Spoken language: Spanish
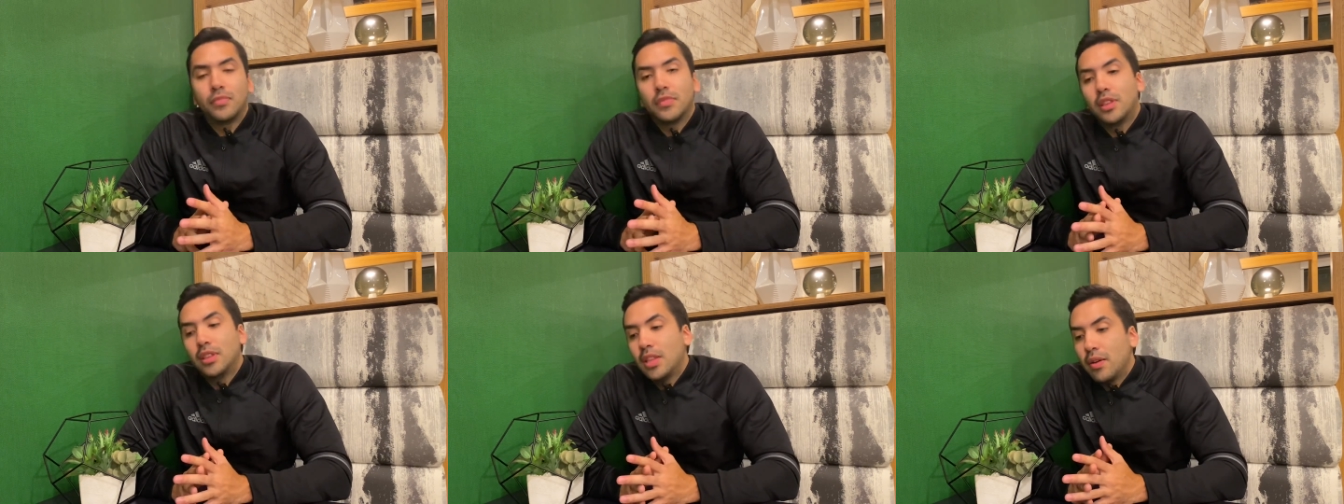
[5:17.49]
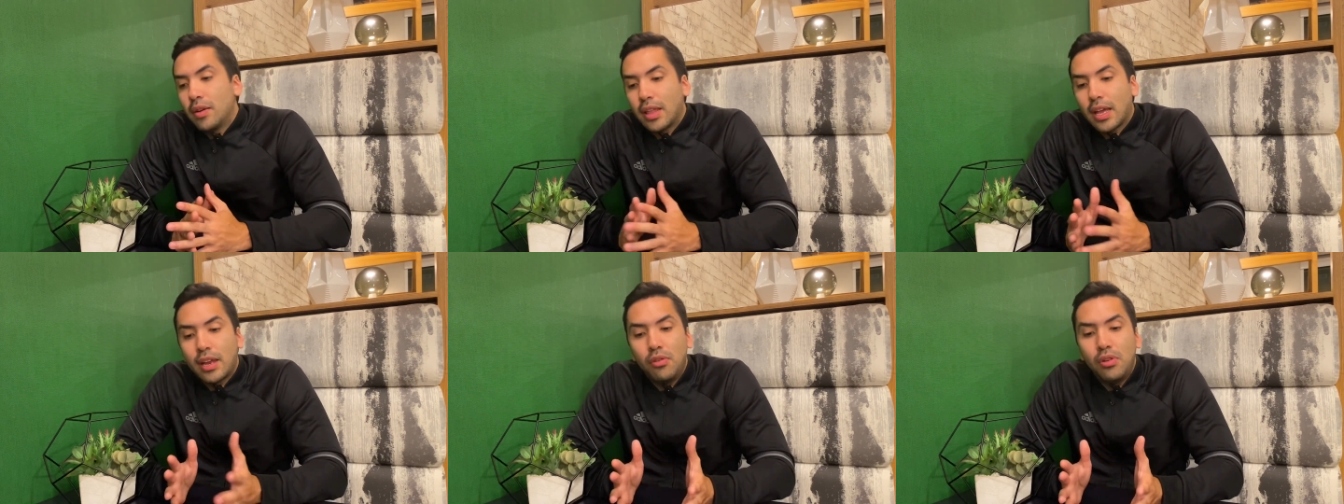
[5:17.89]
De
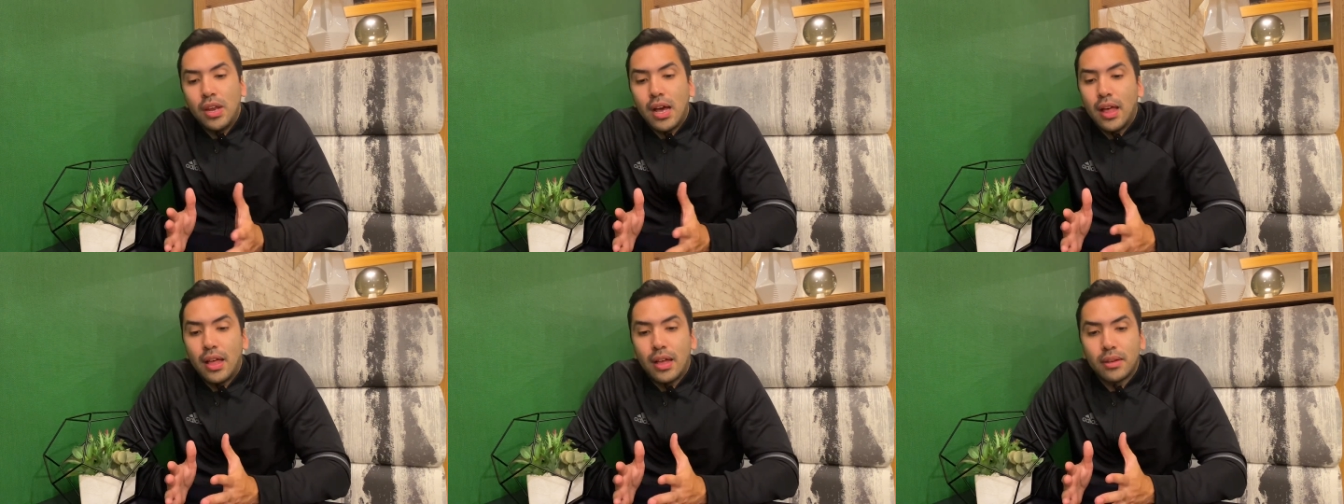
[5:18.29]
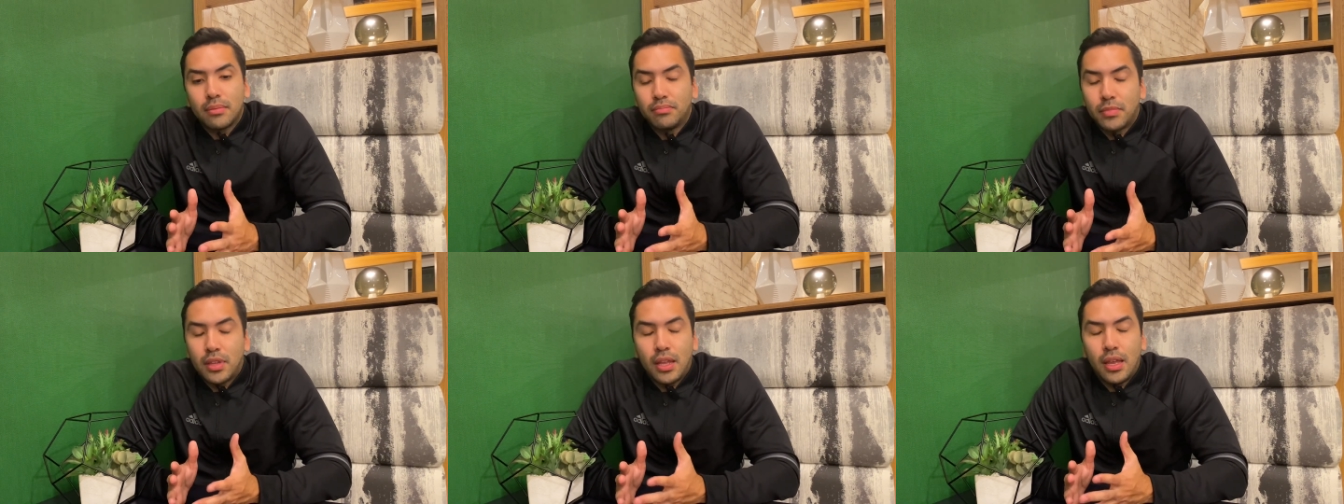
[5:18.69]
verdad que no hay nada
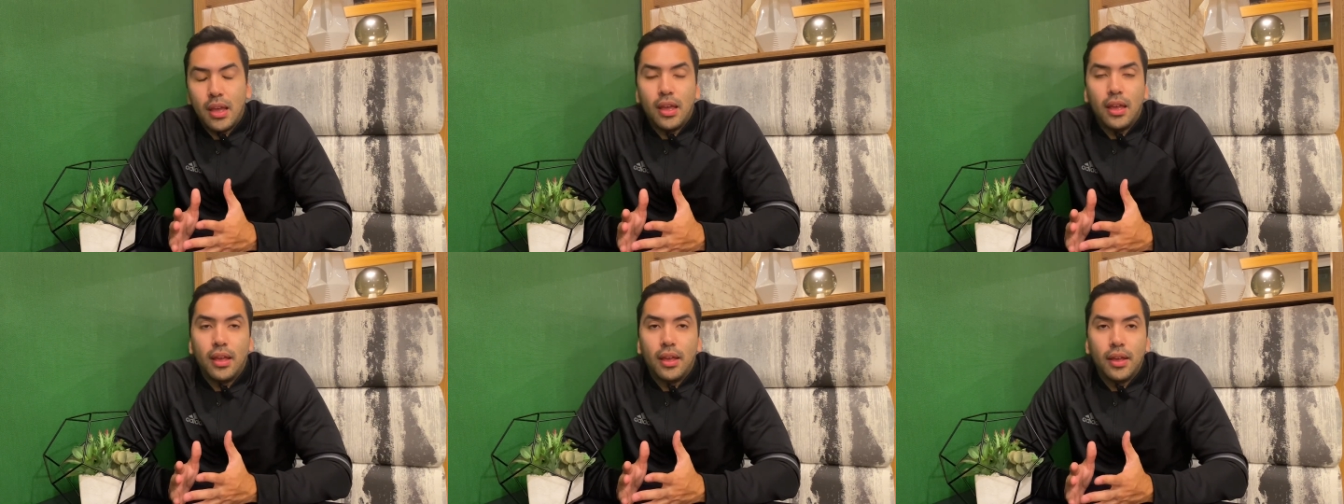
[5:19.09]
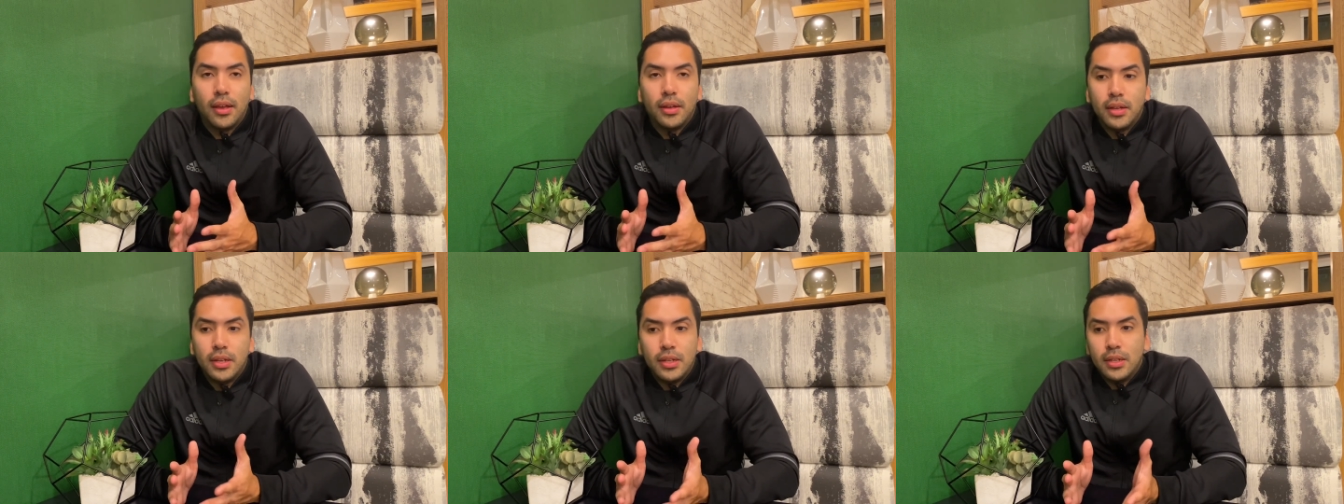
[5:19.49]

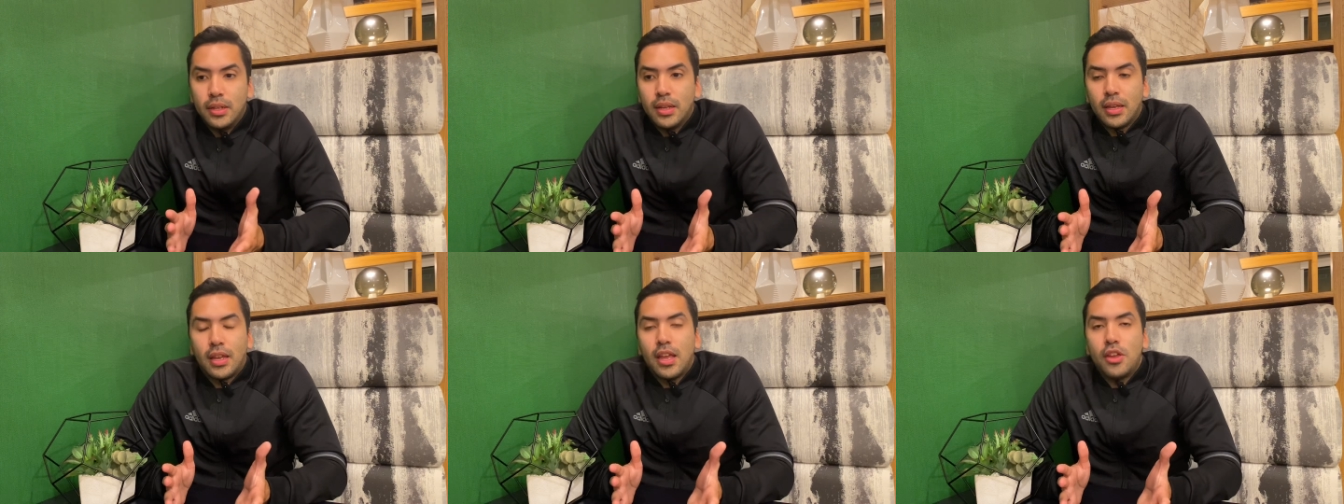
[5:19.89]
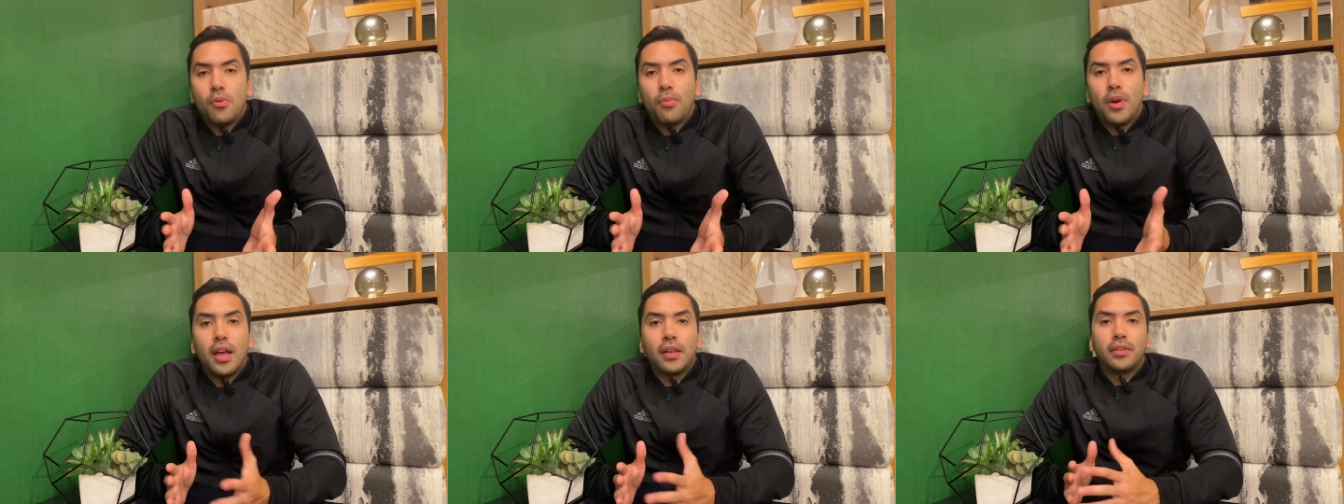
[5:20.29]
que, que yo
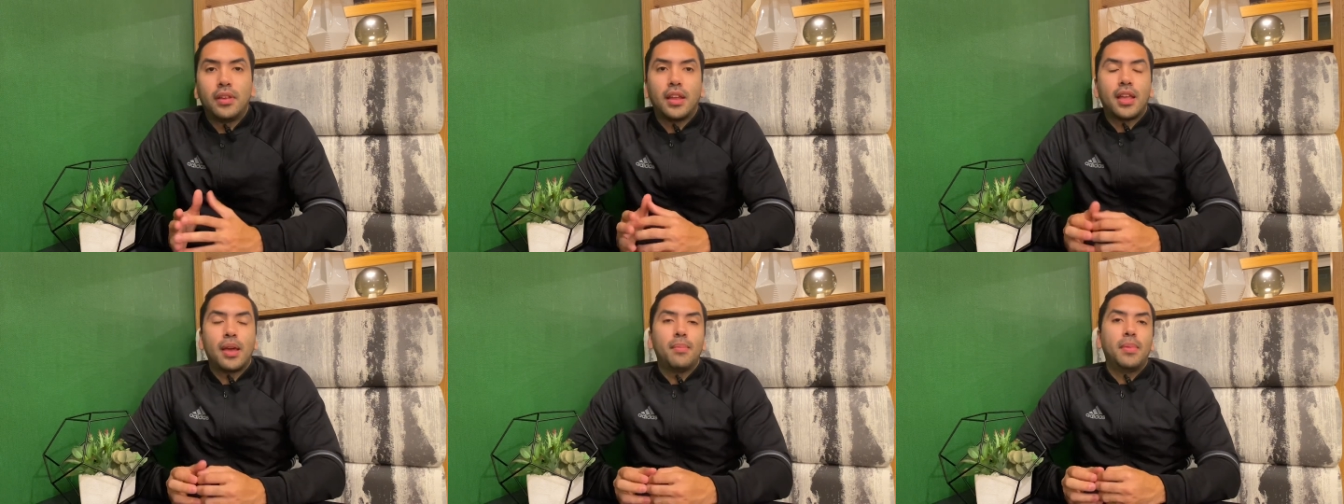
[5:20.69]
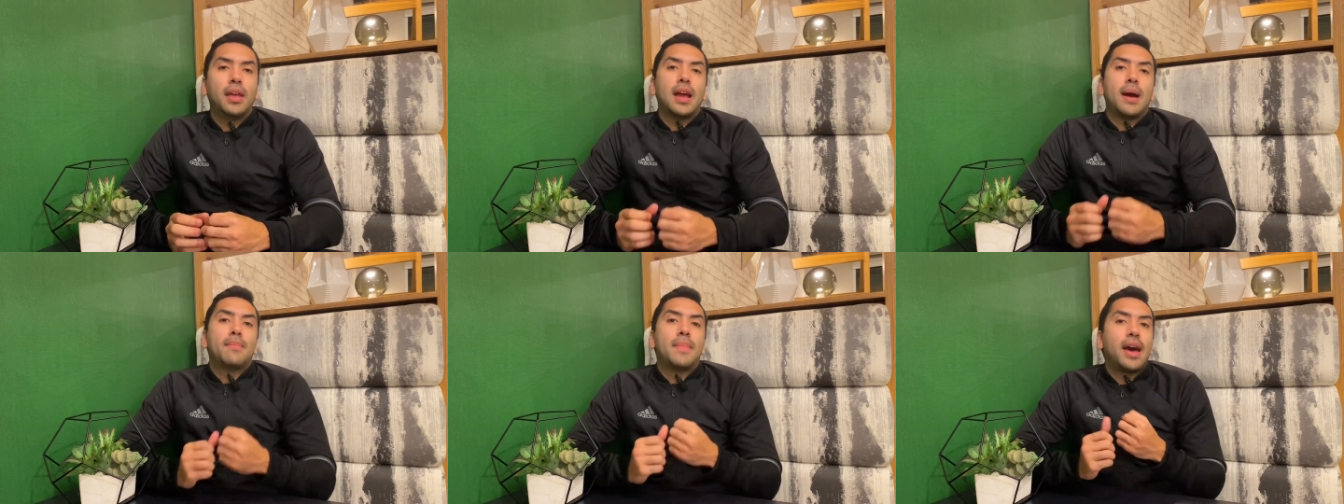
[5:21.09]
pueda decir que
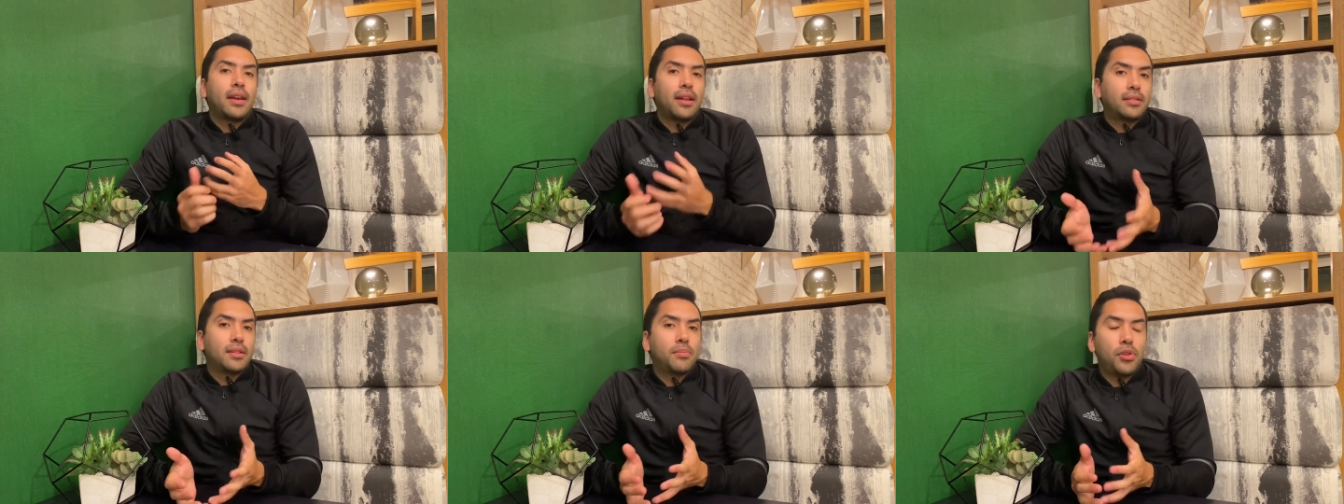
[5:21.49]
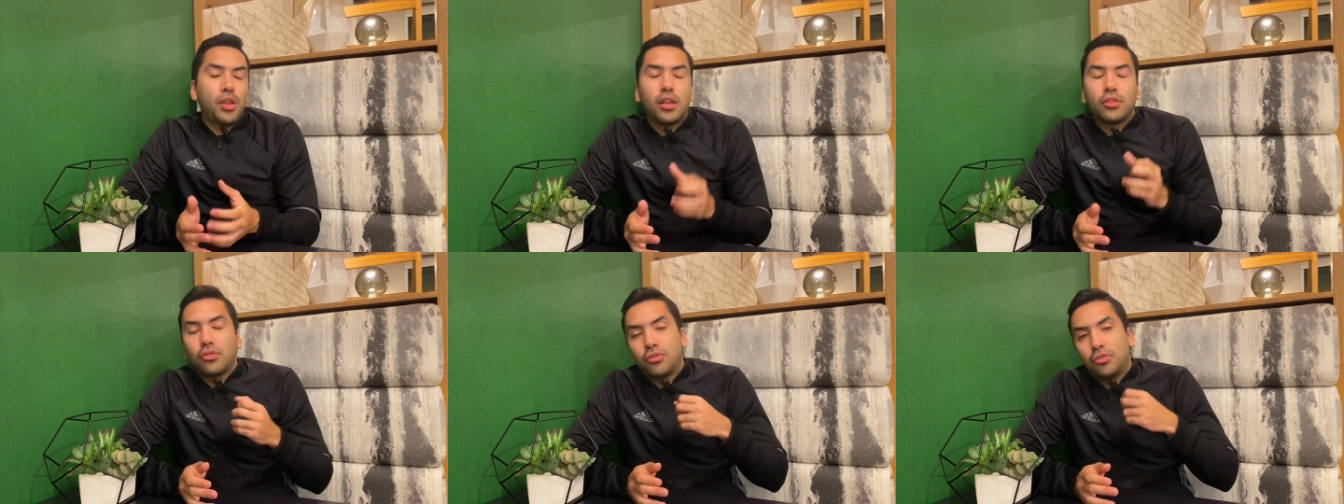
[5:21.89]
me amarre a ese proyecto.